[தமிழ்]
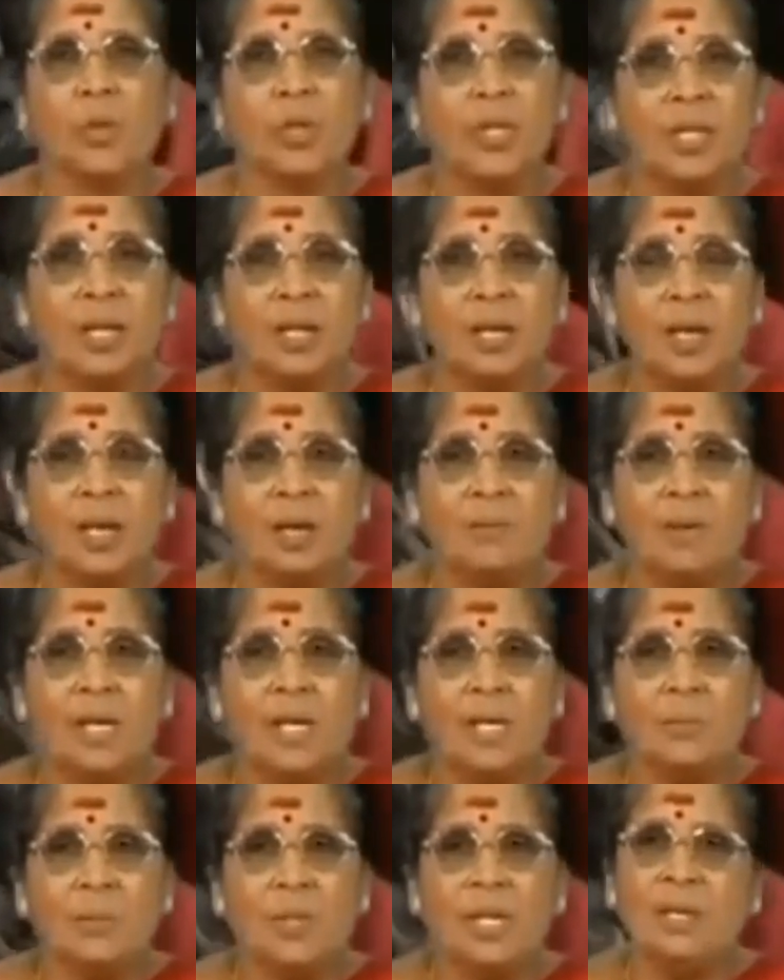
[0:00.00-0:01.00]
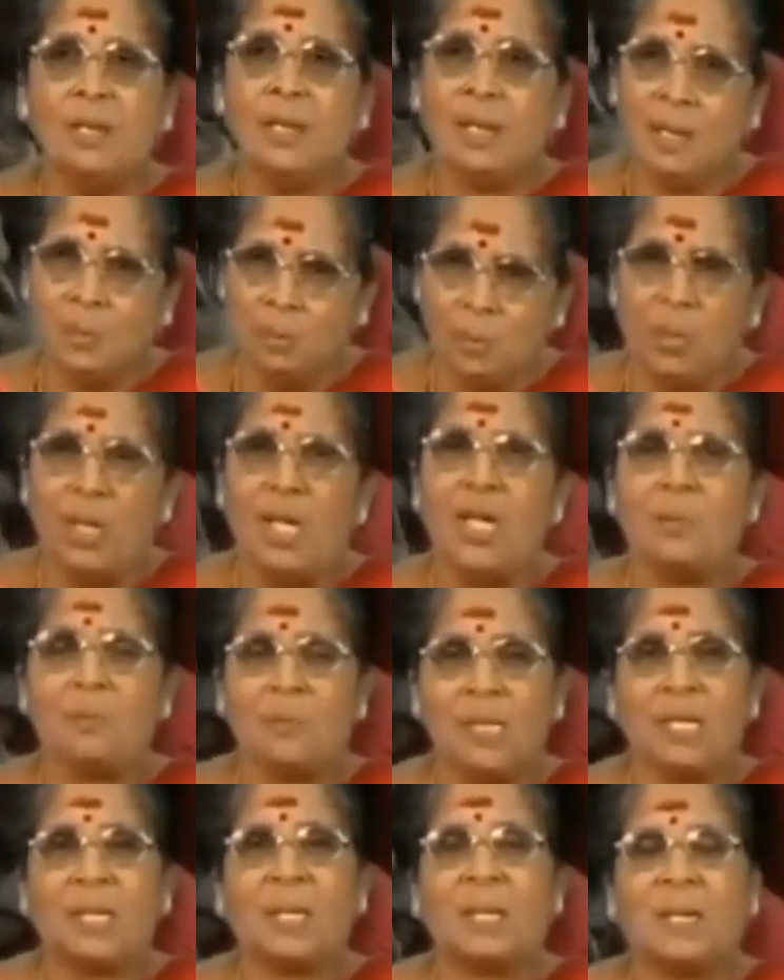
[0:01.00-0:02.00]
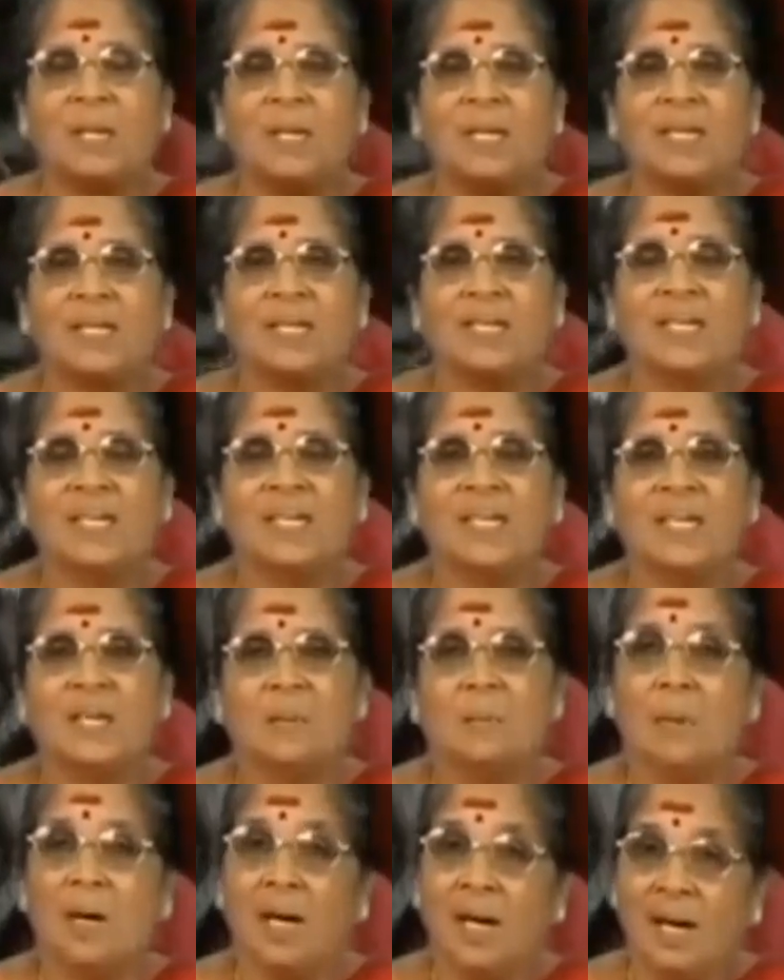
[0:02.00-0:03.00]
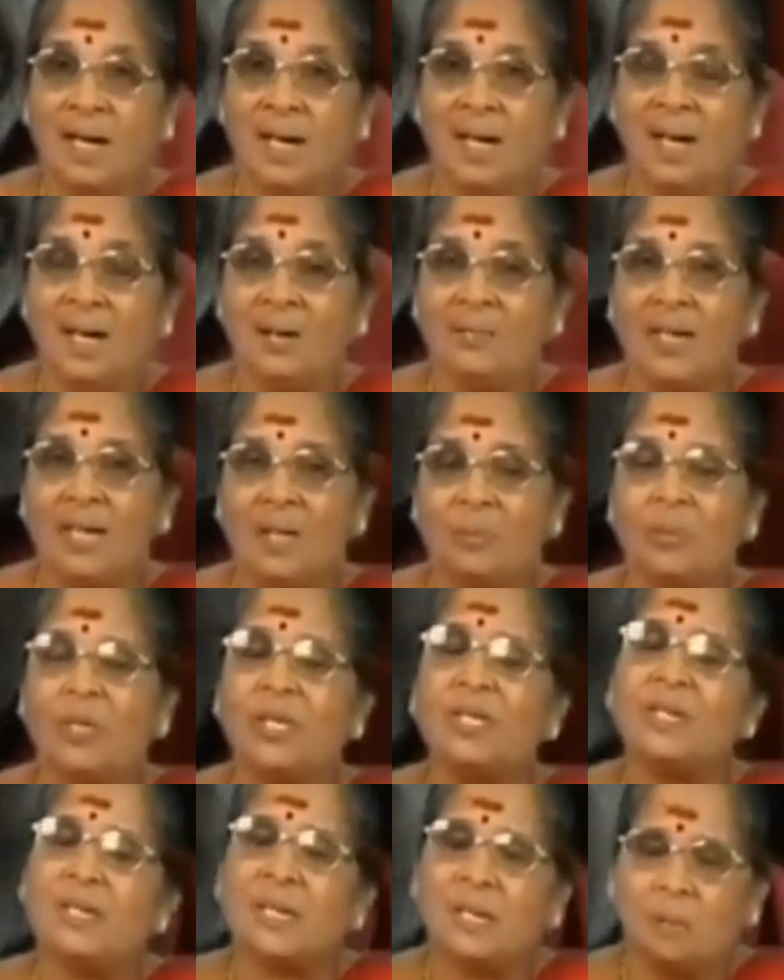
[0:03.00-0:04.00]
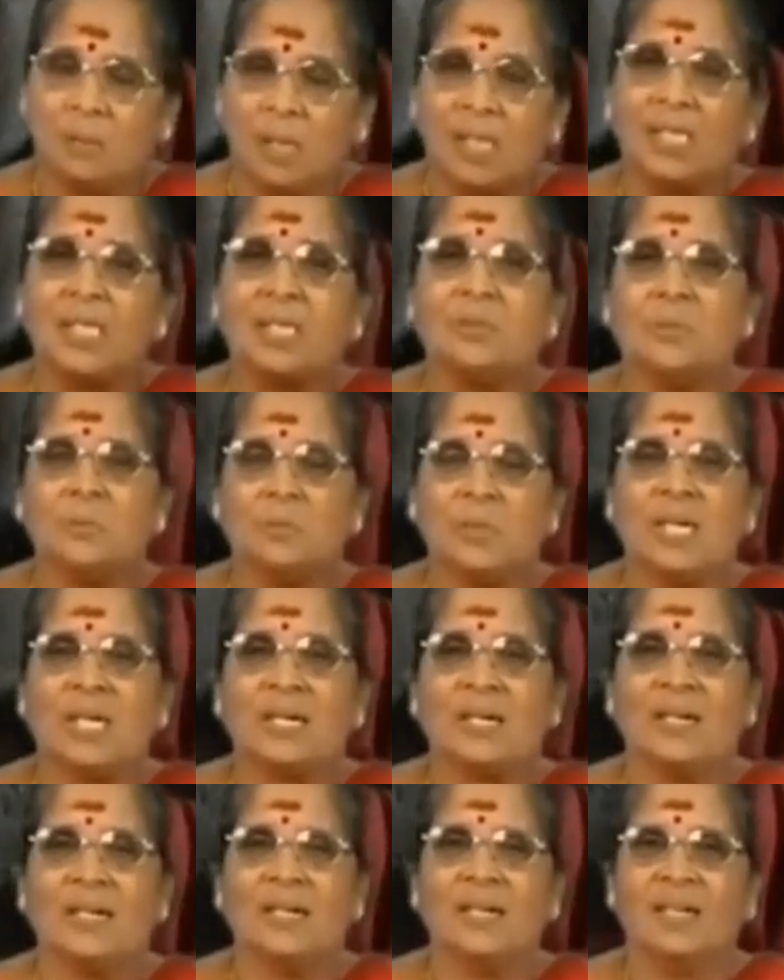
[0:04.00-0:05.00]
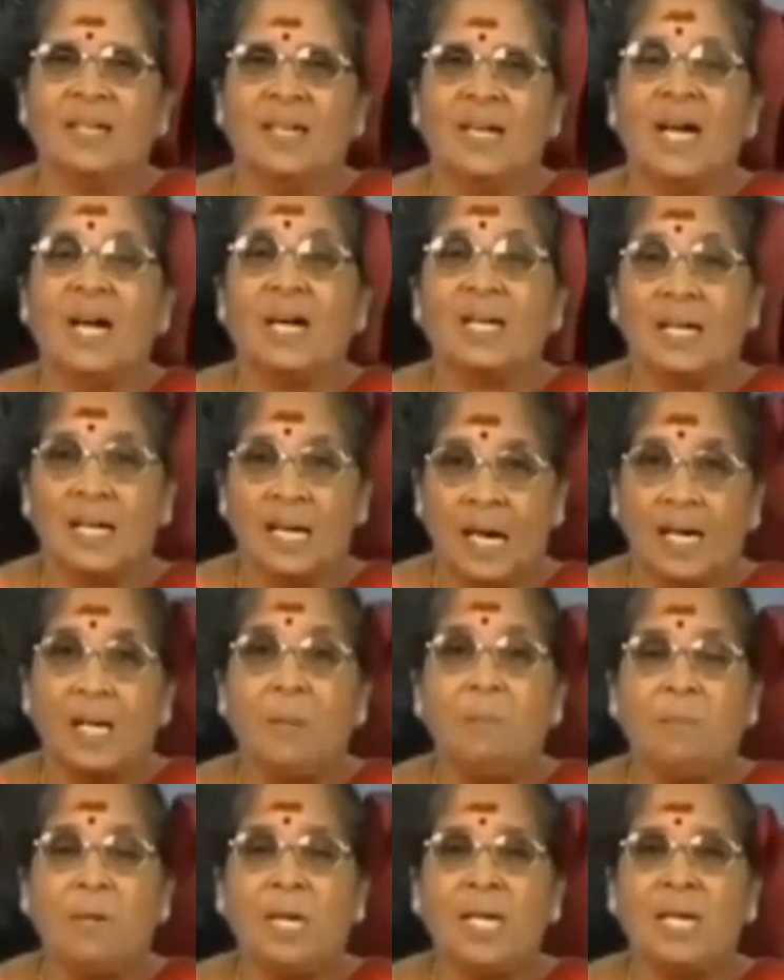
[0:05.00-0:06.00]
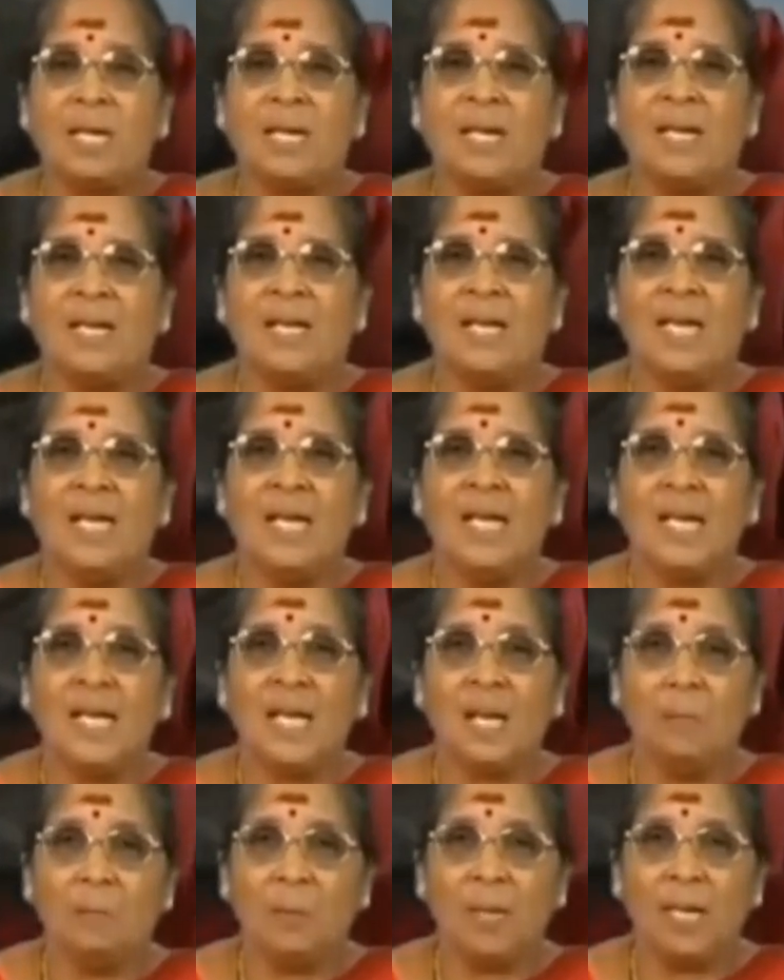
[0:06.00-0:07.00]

புனிதனாக வாழ முயன்றால் புண்ணியம்தான் மகானாக வாழ முயன்றால் மகத்துவம்தான் ஆனால் அடிப்படையில் நீ